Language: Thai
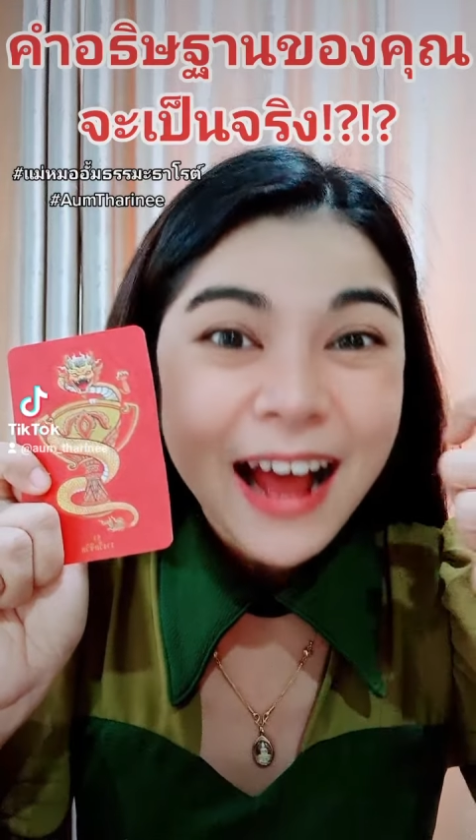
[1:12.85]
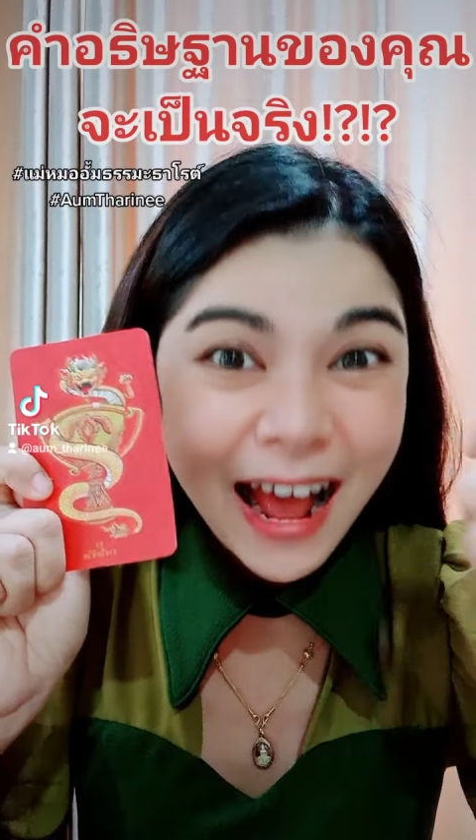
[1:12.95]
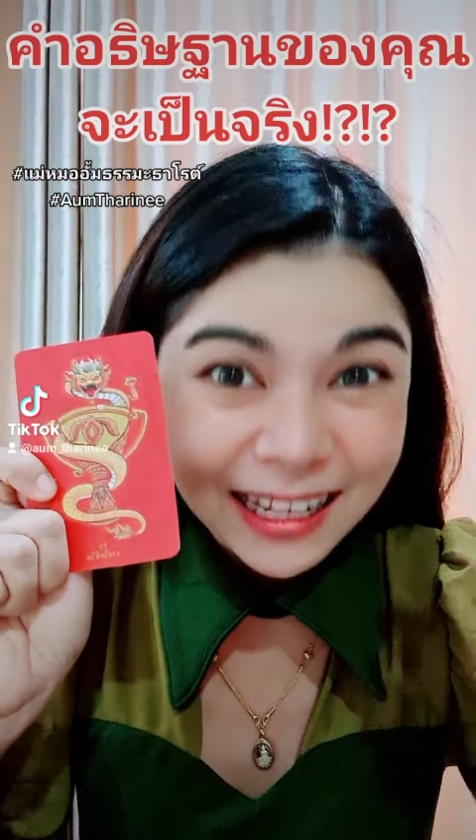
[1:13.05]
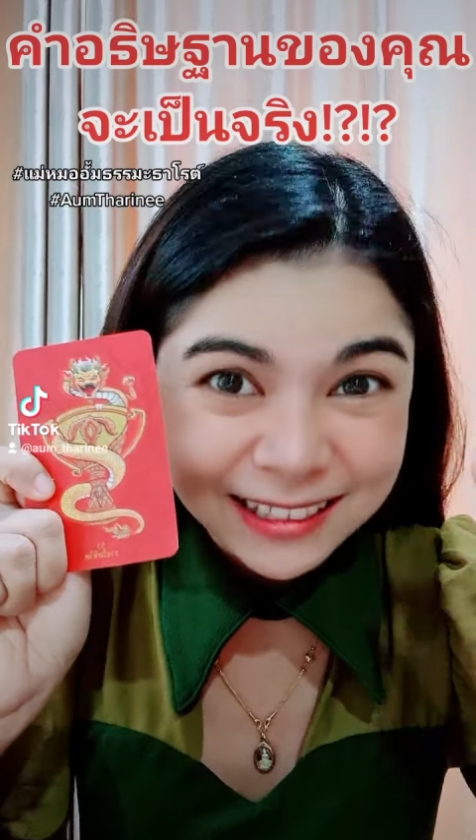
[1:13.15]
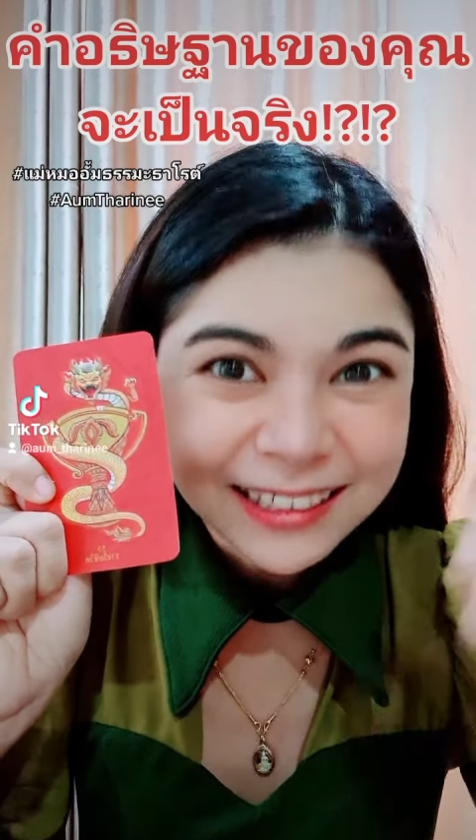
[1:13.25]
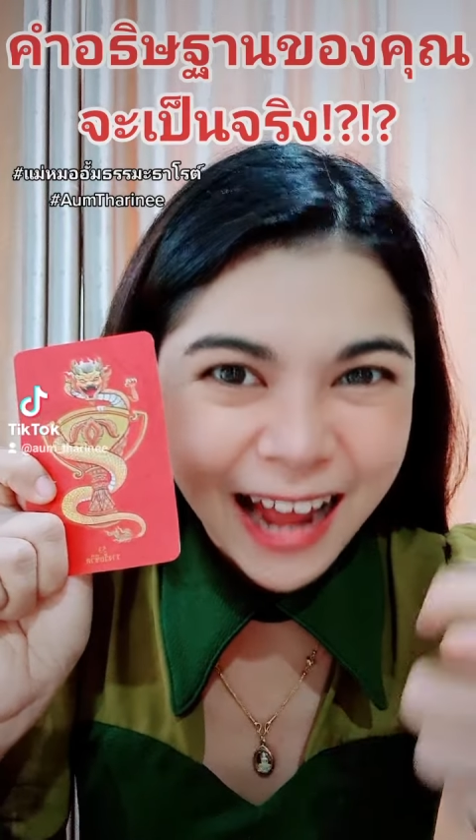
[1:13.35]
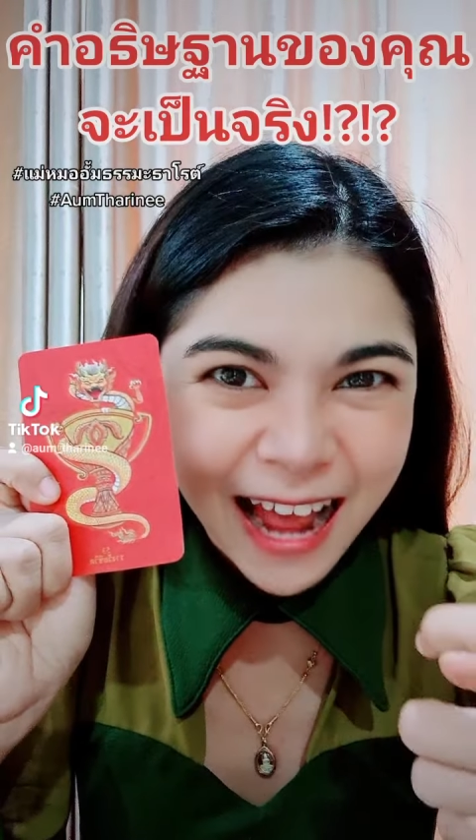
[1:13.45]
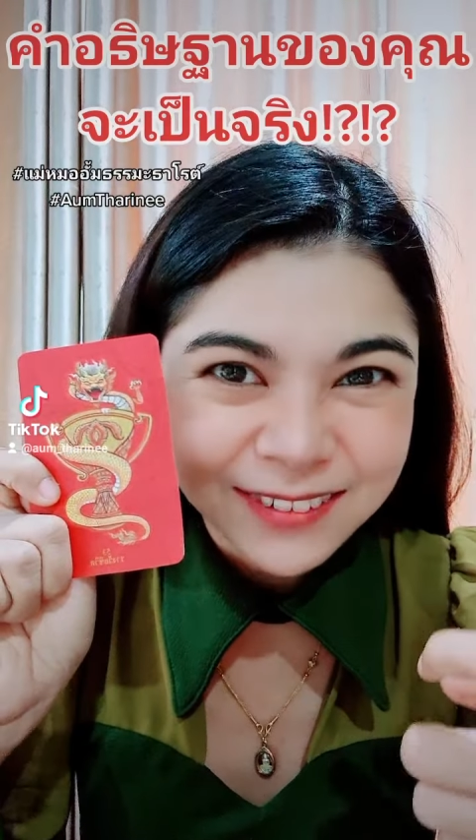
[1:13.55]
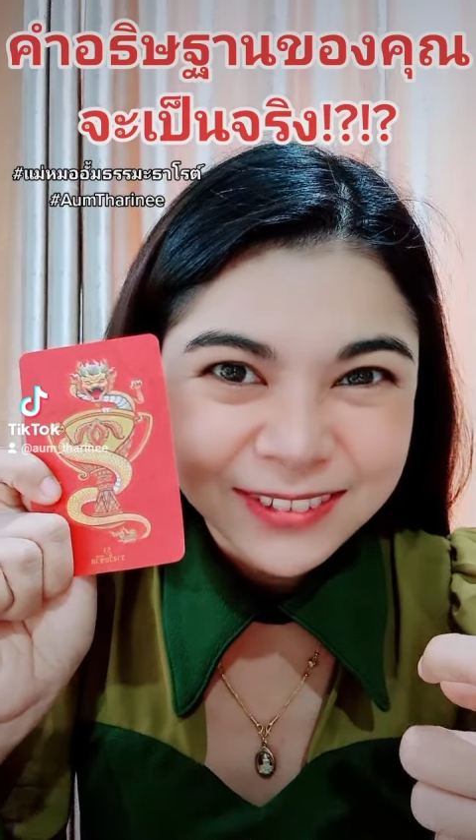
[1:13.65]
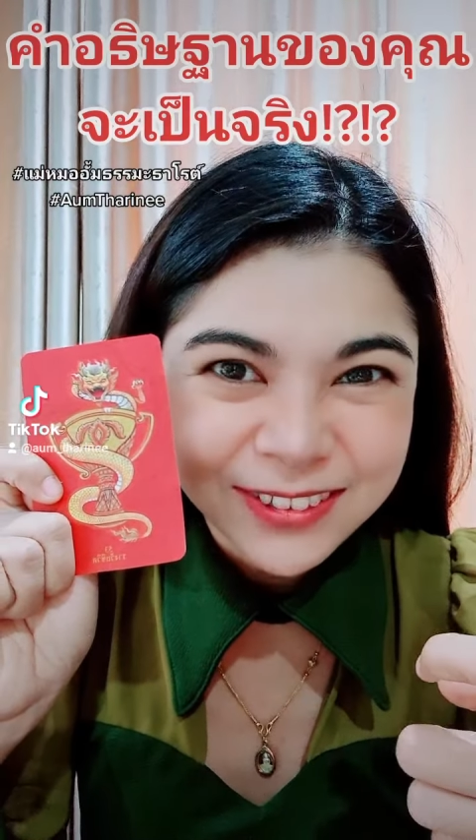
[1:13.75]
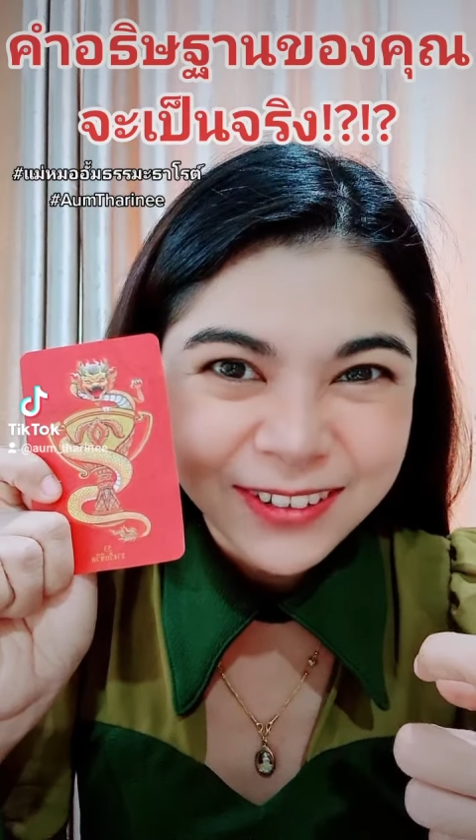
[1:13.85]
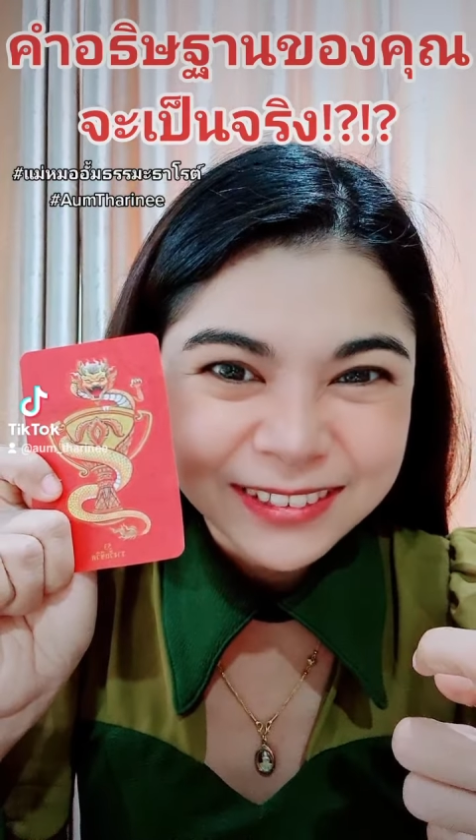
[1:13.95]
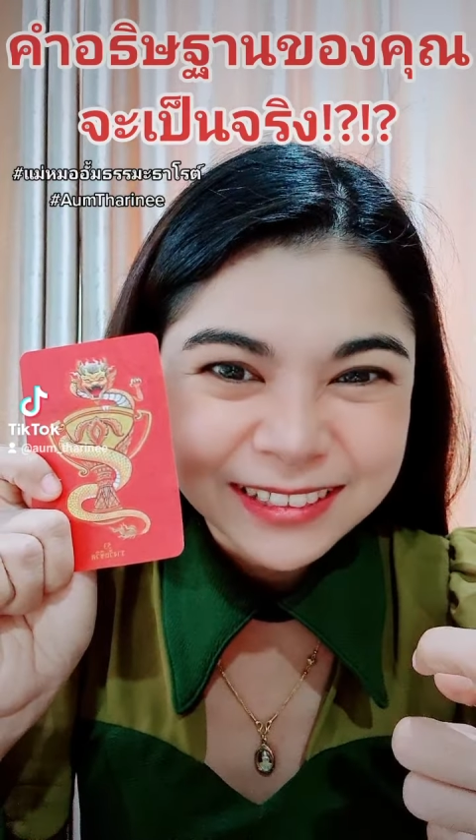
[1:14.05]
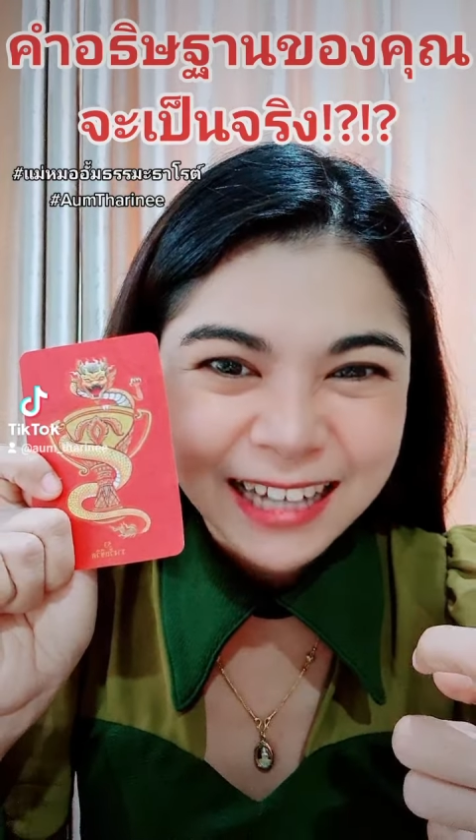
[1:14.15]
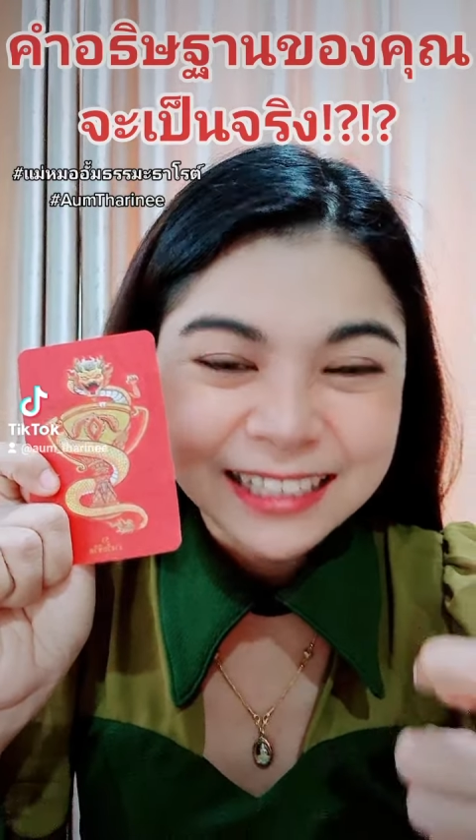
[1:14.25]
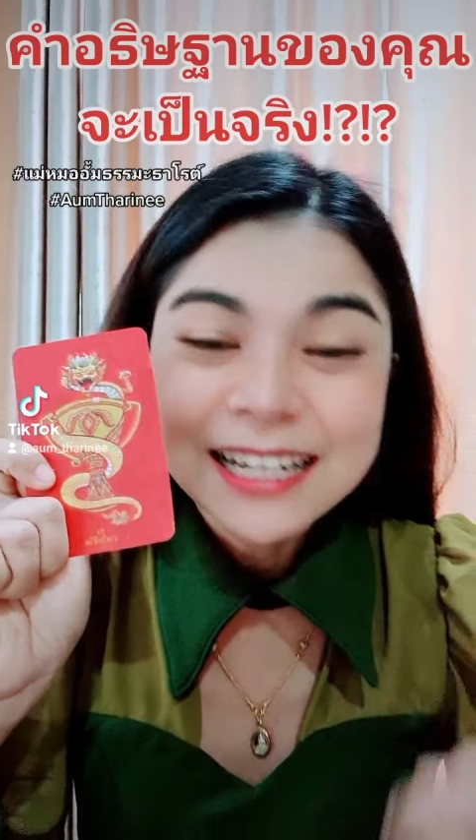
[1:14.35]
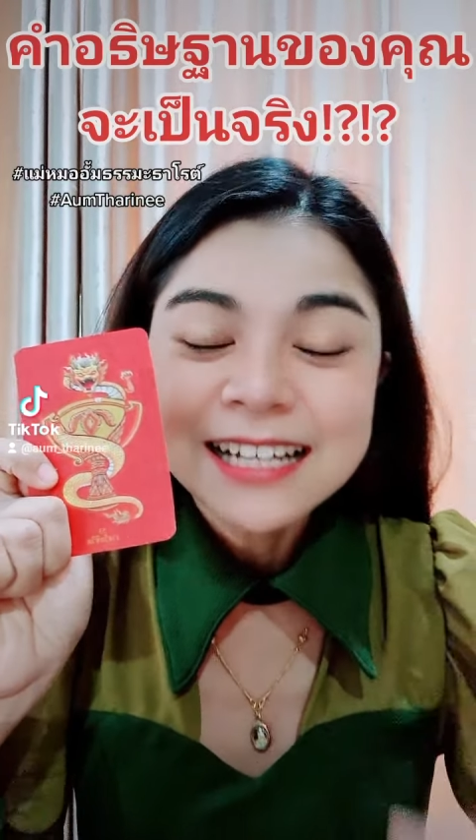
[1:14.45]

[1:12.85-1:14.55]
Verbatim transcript: อธิษฐานไปด้วยเหมือนกัน